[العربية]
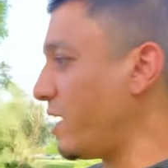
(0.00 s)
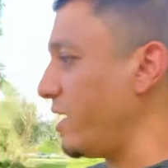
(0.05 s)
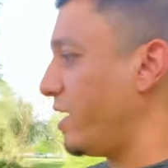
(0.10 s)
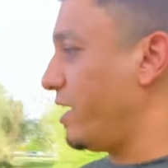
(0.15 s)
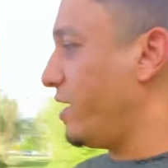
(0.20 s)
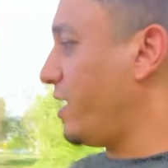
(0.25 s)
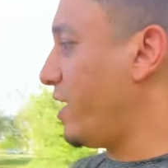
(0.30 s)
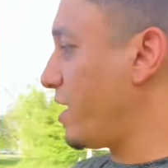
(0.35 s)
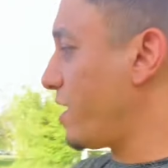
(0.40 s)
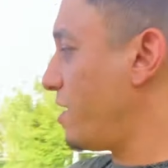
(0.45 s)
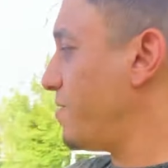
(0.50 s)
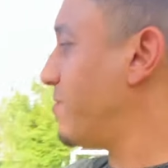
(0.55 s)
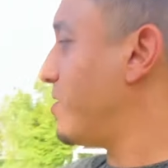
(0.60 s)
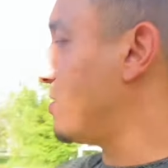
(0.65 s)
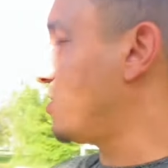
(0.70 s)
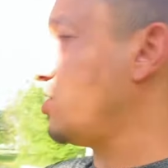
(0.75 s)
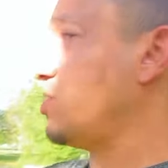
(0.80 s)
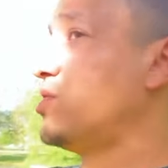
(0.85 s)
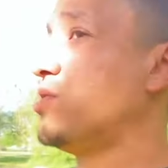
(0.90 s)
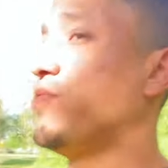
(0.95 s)
يعني
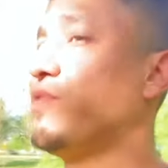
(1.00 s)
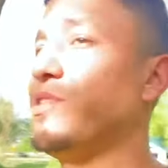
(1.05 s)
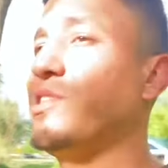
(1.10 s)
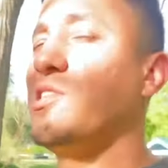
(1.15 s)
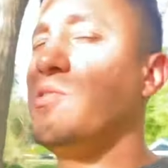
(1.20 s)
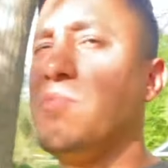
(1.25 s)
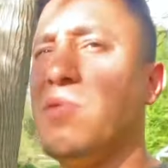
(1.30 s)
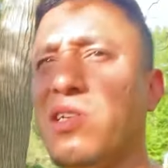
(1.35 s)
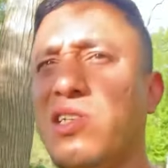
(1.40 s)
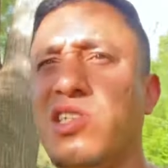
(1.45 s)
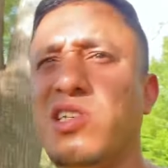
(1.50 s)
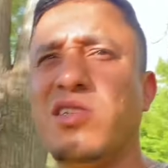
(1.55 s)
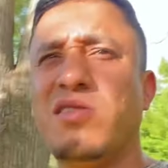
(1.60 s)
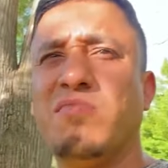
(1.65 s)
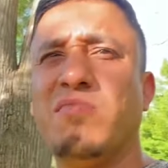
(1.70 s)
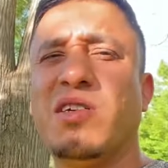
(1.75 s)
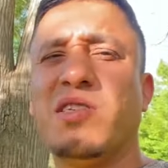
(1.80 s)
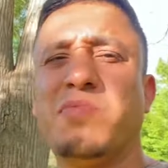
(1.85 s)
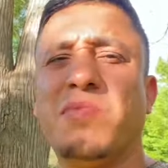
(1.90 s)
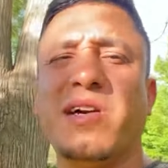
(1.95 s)
حرامات نشوف السمك
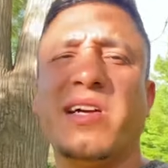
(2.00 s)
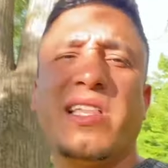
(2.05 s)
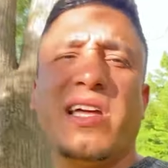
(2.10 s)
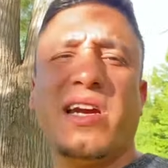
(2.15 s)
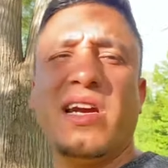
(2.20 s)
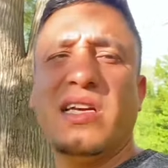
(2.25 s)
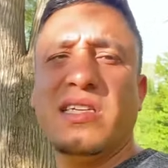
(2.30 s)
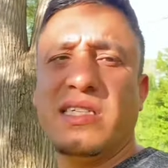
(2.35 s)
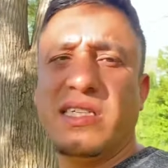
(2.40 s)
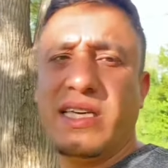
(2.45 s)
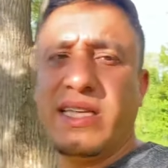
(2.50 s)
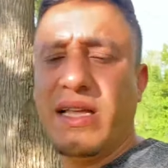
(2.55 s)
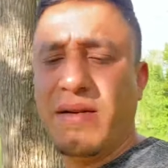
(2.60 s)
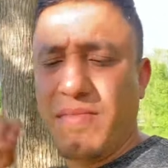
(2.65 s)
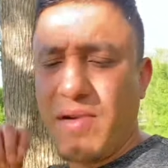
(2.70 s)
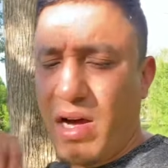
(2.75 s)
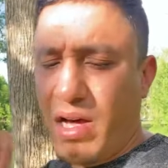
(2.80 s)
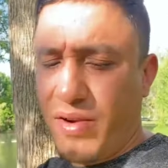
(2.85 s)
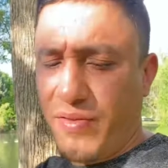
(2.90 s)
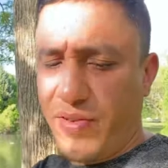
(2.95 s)
بس ما قدرنا نصيده
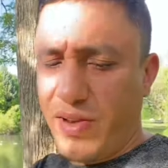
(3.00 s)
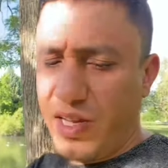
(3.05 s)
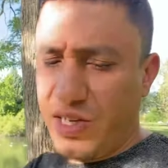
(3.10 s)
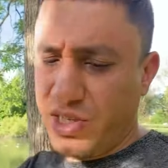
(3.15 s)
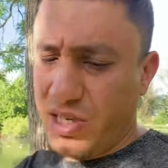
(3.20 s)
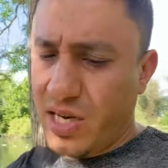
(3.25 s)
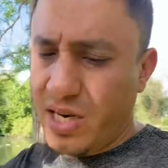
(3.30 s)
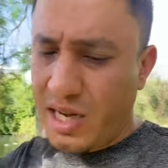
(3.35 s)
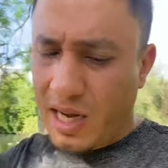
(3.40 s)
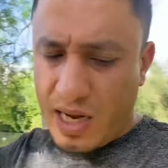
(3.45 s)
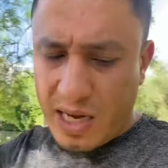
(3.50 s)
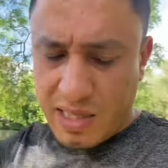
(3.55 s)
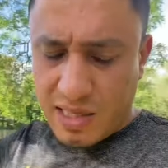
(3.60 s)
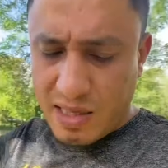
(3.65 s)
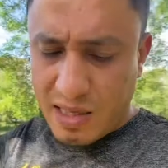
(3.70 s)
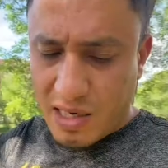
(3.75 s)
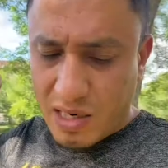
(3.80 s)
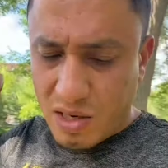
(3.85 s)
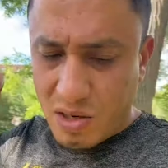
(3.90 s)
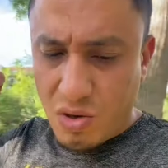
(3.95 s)
ما اعرف ليش انا حاط
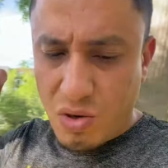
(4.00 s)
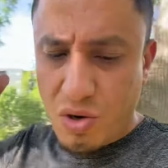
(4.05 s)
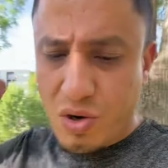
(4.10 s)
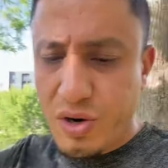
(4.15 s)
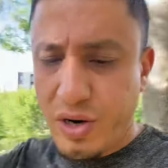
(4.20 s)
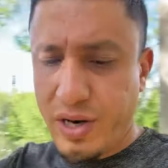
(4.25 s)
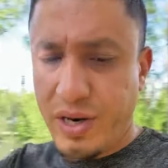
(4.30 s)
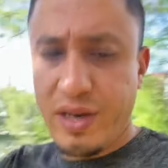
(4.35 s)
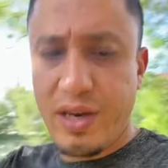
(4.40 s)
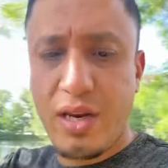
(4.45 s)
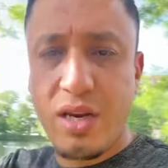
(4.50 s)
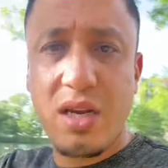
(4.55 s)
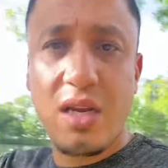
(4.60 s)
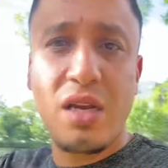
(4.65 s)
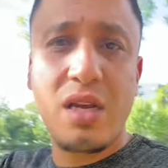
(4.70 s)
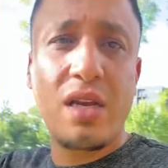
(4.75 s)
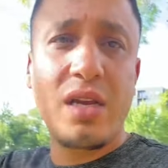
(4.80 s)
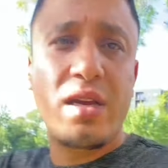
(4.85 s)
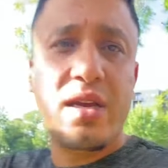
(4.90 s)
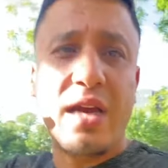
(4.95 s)
الكورن
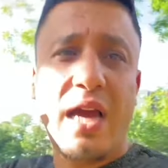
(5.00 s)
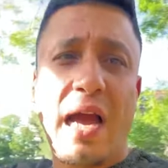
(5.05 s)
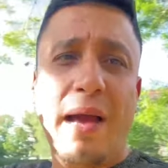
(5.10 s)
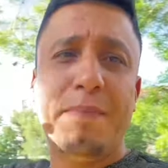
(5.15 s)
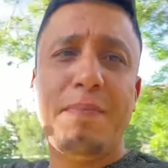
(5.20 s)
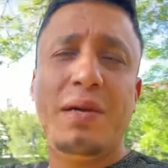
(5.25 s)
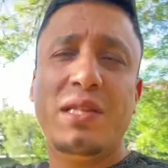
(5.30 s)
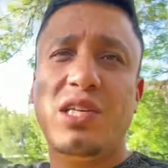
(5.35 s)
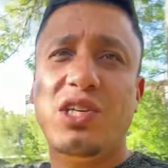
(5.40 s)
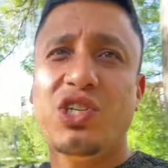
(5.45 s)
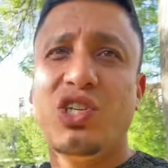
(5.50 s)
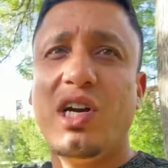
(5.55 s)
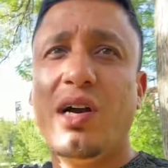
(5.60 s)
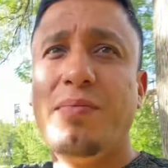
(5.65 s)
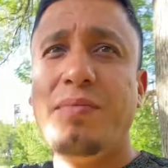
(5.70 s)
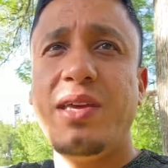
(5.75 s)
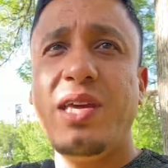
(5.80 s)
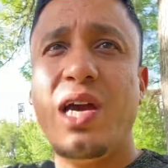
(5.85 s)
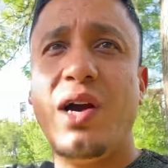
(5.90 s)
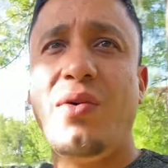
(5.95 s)
حبه
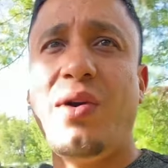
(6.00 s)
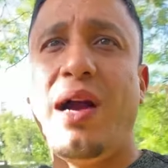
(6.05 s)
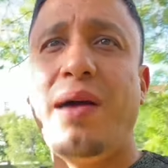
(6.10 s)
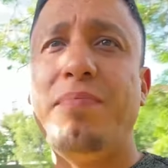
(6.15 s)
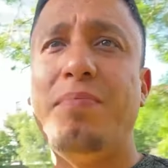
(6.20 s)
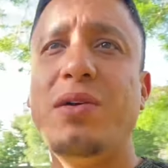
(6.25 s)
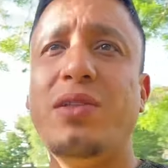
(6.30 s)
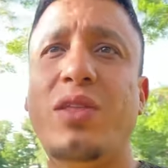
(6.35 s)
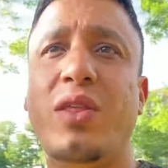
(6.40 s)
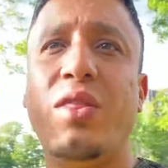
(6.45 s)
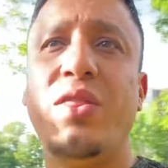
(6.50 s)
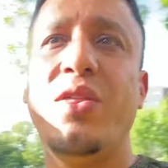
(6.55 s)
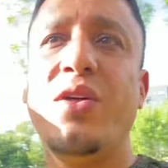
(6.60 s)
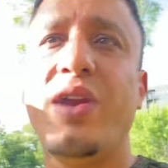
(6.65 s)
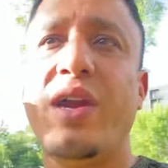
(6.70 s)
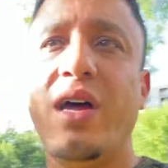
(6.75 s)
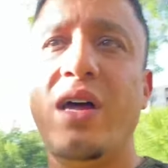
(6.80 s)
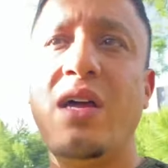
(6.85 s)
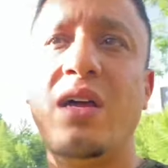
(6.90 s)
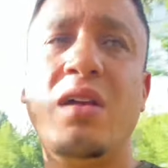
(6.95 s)
الشاميه او حبه
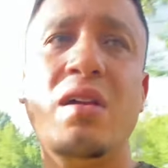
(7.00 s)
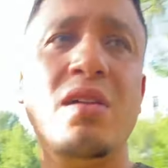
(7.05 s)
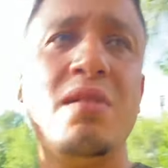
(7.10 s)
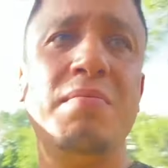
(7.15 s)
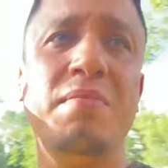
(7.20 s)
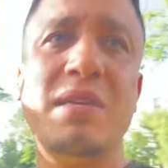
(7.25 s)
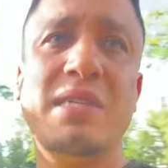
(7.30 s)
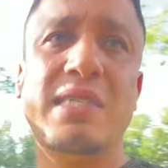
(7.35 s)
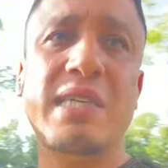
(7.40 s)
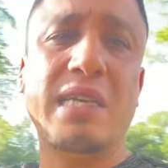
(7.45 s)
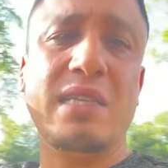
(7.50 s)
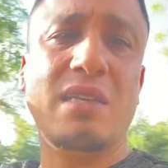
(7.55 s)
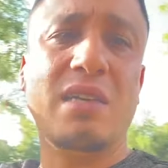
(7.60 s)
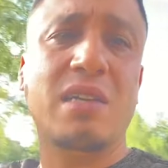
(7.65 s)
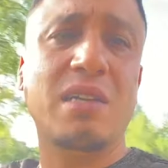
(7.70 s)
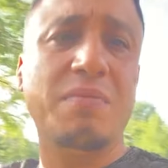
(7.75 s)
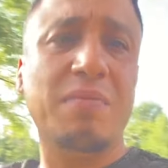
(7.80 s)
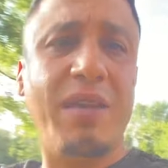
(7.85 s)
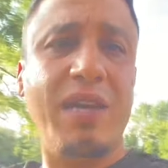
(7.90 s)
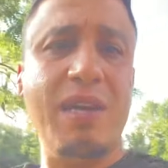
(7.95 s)
الذره بس
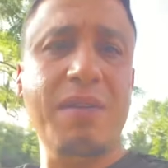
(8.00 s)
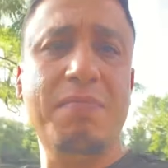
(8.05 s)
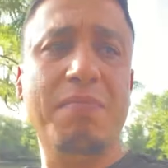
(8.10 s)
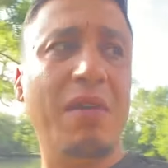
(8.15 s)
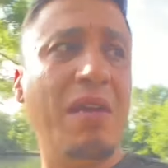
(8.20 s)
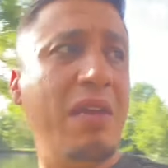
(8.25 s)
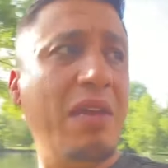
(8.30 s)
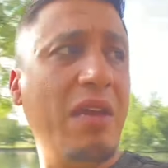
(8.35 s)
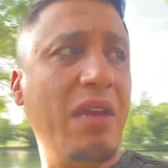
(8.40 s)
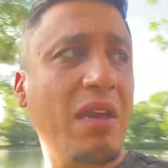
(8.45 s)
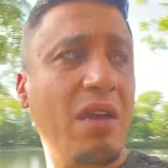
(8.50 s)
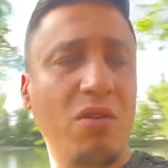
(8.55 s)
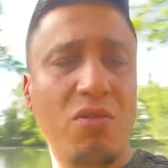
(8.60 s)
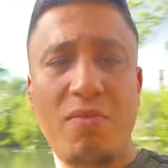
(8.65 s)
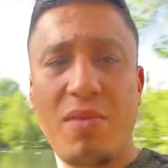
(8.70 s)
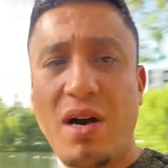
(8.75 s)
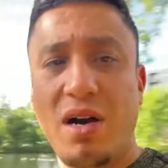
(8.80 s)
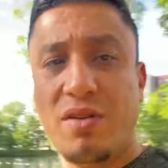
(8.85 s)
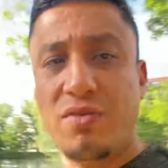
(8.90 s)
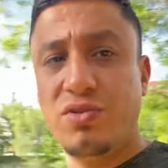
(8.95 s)
اعتقد ما يحبنها او
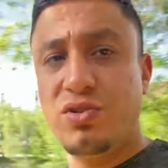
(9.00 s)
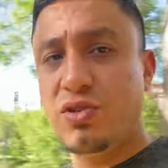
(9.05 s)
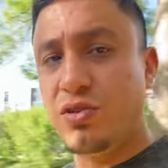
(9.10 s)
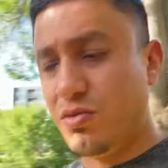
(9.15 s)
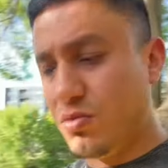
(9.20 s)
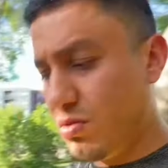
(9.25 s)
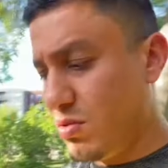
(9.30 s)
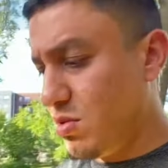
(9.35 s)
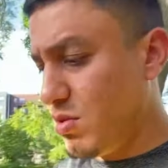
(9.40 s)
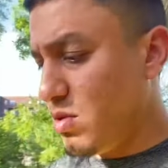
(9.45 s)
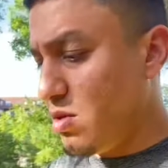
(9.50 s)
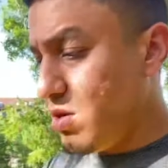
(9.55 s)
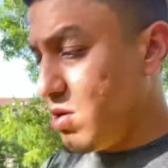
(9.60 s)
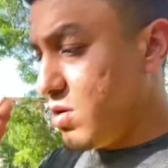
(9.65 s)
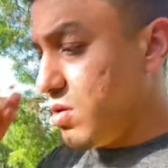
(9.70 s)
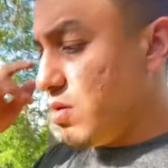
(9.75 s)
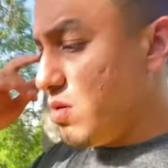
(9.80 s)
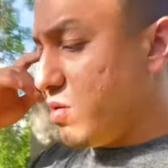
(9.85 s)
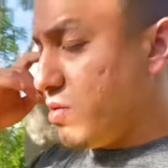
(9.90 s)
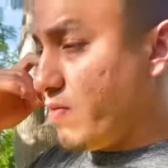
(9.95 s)
ما اعرف شنو
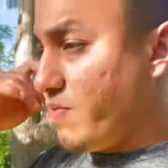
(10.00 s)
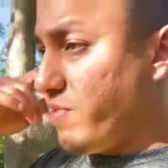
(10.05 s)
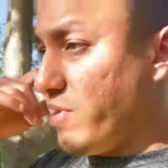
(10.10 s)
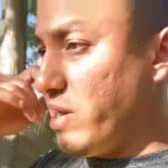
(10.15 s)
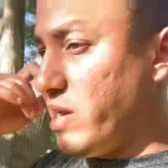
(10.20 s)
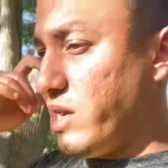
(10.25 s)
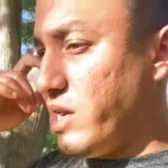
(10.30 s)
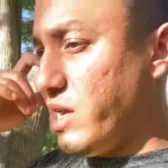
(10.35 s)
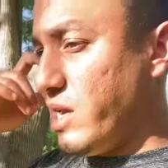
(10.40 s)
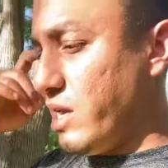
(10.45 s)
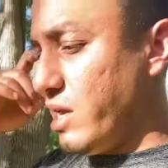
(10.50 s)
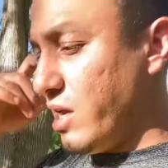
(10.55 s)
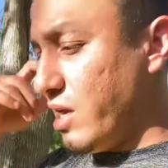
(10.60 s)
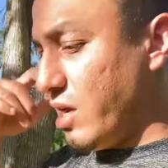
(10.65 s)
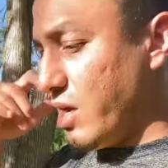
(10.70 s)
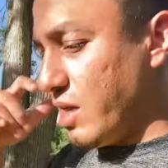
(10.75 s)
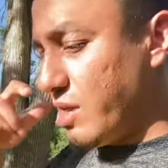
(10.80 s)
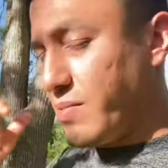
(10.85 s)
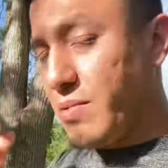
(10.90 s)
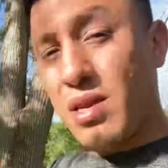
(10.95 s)

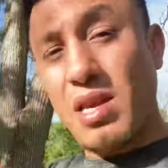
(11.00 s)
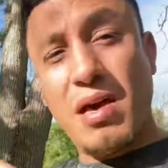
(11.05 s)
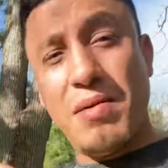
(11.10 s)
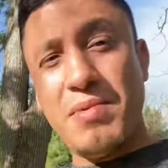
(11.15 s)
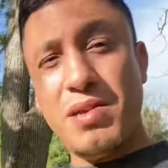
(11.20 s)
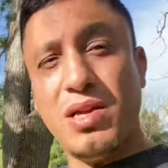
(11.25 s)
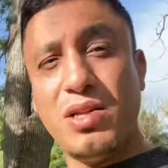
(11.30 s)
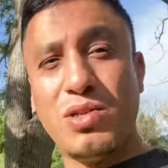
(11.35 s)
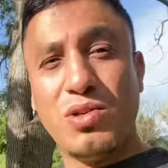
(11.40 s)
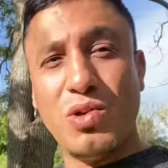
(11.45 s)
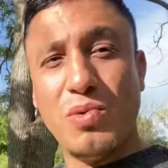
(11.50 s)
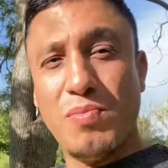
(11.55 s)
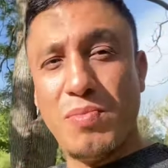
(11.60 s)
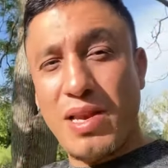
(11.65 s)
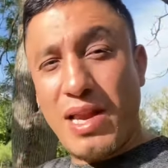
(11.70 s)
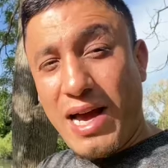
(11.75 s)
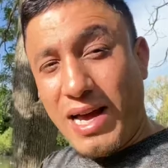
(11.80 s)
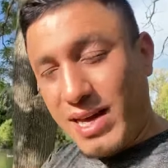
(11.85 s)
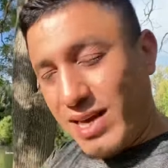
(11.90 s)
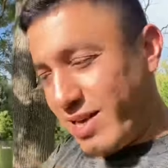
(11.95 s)
فاللي اتمنى من عندكم
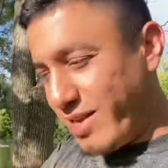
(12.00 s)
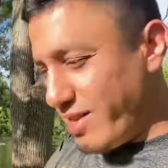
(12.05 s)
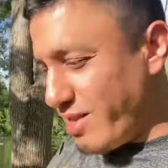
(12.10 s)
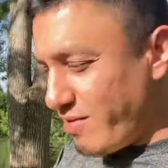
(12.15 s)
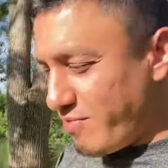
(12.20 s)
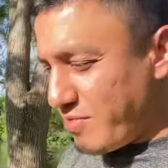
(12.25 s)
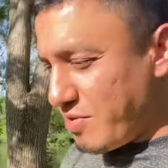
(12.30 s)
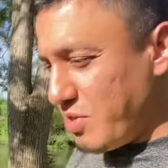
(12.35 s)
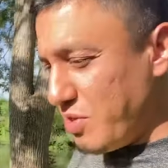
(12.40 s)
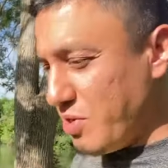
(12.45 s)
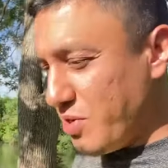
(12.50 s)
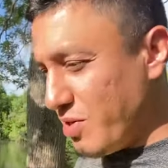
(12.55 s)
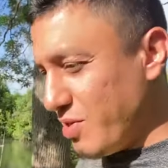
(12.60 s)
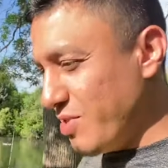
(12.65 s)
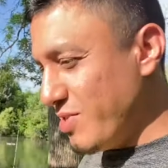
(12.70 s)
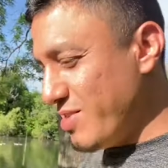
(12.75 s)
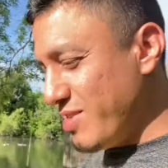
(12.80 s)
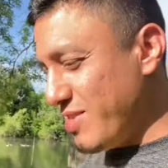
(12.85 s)
لايك للفيديو